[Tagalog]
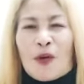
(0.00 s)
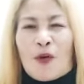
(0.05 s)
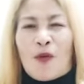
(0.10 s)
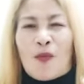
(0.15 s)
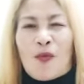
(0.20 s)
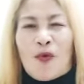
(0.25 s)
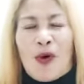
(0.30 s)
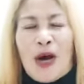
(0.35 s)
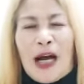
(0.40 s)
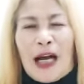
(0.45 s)

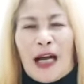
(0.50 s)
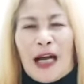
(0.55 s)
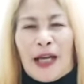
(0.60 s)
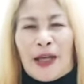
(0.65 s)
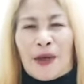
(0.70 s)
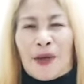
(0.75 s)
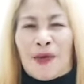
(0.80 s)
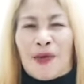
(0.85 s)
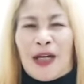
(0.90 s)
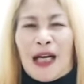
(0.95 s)
Kumuha
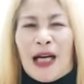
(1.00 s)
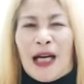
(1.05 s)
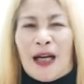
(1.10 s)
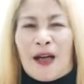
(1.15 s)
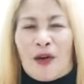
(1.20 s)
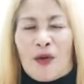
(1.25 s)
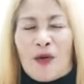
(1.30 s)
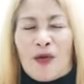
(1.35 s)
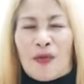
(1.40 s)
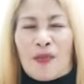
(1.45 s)
kayo
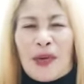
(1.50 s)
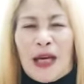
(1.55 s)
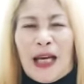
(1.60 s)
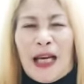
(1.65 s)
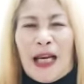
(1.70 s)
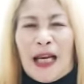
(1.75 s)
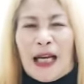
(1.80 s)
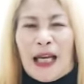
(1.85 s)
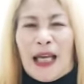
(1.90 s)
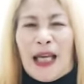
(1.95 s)
ng, kung
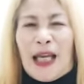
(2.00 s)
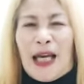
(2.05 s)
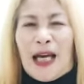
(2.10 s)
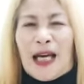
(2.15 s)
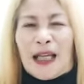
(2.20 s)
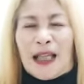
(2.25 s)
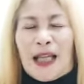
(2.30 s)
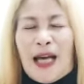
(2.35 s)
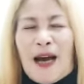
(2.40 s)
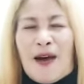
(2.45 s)
malalaki
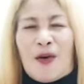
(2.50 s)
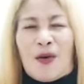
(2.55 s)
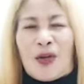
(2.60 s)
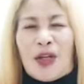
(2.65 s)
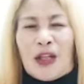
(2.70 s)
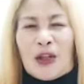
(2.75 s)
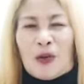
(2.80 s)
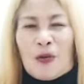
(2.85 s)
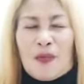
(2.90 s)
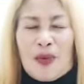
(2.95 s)
ang dahon
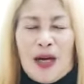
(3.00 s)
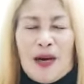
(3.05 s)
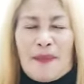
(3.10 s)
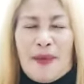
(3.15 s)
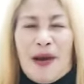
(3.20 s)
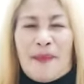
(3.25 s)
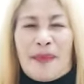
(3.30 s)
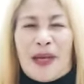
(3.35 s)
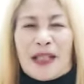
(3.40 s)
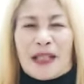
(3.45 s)
nito mga
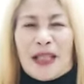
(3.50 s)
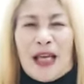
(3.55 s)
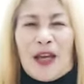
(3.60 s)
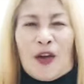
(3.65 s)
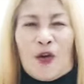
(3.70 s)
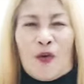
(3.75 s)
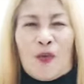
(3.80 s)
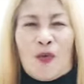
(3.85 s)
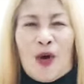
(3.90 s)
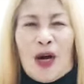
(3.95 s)
mamis, ay
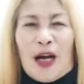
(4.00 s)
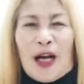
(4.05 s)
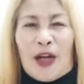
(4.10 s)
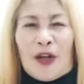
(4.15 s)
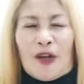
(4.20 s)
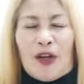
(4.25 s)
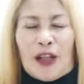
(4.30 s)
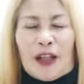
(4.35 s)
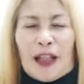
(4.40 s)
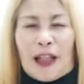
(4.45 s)
kumuha kayo
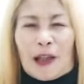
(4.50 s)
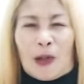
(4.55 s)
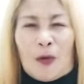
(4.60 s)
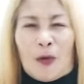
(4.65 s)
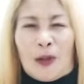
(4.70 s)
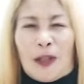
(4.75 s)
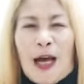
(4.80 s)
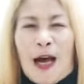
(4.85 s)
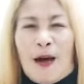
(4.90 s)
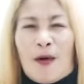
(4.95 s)
ng
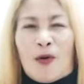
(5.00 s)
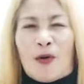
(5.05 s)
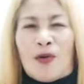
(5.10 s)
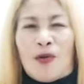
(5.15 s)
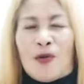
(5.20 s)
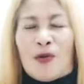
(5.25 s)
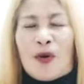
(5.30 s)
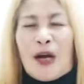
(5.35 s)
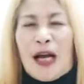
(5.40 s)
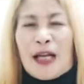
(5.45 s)
tatlong
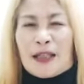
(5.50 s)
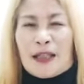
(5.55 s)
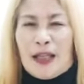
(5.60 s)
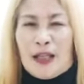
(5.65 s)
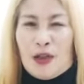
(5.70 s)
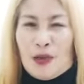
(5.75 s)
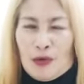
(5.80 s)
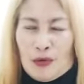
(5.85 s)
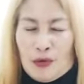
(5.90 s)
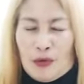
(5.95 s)
dahon,
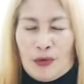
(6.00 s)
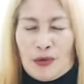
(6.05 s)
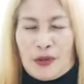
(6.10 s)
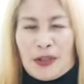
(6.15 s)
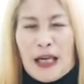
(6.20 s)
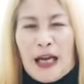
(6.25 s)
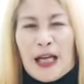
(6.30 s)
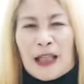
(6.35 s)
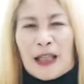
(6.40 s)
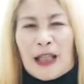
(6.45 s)
hugasan nyo to
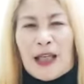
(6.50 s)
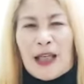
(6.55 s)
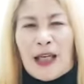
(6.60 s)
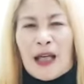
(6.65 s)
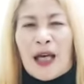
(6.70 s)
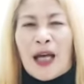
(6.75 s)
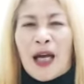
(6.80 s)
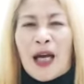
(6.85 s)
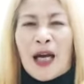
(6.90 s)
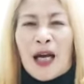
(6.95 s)
sa
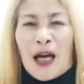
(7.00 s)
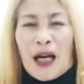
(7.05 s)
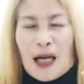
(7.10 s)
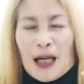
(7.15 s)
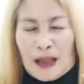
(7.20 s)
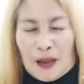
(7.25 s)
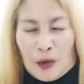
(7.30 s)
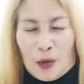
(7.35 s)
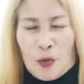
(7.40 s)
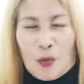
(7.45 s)
ating
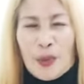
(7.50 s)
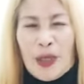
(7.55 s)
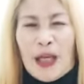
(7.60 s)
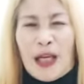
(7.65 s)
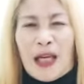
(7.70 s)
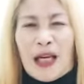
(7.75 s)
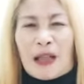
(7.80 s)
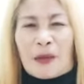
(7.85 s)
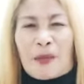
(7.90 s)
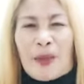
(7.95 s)
uh,
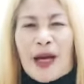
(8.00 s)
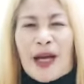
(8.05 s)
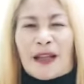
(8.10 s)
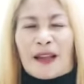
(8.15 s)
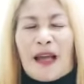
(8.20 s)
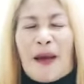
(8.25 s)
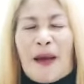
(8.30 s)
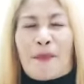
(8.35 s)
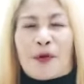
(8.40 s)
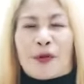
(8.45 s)
tubig at
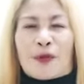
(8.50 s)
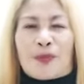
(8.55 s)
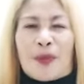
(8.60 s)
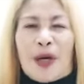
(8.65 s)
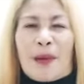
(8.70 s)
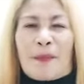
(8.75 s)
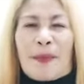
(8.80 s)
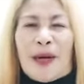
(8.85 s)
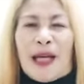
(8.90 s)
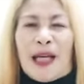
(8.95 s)
pagkatapos
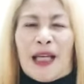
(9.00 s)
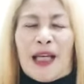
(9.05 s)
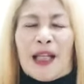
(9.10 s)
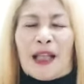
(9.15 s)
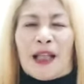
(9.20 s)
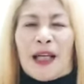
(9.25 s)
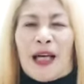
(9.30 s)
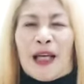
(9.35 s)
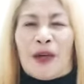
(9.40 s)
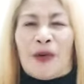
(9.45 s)

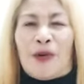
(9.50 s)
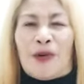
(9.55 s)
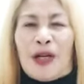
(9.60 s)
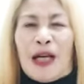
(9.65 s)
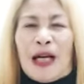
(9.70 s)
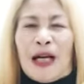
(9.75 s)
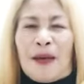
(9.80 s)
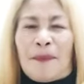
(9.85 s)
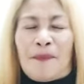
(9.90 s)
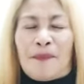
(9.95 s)
magpainit kayo
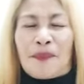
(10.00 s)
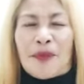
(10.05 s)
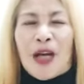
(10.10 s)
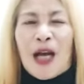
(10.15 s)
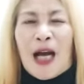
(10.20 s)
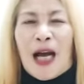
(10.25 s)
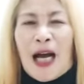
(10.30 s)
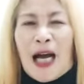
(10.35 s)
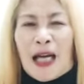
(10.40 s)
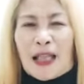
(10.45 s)
ng
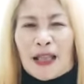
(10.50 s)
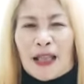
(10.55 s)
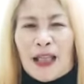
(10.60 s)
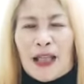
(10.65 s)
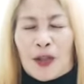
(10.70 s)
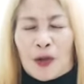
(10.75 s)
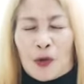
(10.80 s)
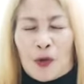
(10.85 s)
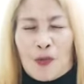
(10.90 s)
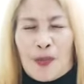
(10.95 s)

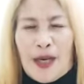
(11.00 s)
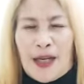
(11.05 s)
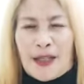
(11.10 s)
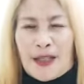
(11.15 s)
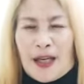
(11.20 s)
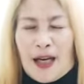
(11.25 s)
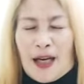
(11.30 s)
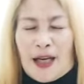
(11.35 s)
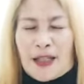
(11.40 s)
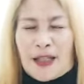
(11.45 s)
ating tubig
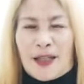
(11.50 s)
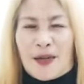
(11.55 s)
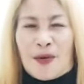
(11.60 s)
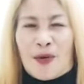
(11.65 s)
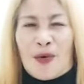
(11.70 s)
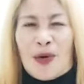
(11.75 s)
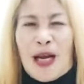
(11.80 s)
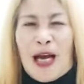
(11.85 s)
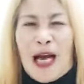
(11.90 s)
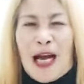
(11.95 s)
sa
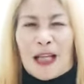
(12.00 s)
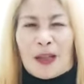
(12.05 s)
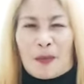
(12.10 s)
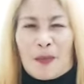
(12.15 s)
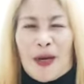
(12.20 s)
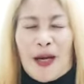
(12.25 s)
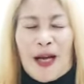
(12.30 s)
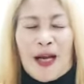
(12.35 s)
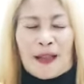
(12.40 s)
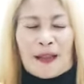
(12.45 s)
kasirola at
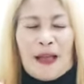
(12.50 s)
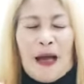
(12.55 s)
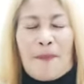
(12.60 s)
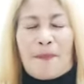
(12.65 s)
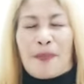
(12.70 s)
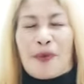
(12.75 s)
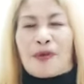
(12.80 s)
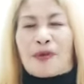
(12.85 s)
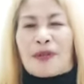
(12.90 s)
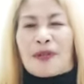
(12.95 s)

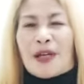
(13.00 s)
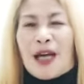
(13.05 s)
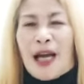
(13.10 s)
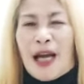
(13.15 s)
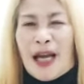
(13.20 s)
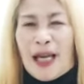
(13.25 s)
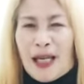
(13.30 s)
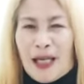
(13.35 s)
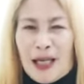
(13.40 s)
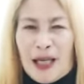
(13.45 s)
pagkatapos
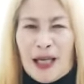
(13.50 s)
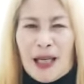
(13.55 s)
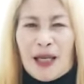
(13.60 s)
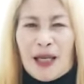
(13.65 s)
ay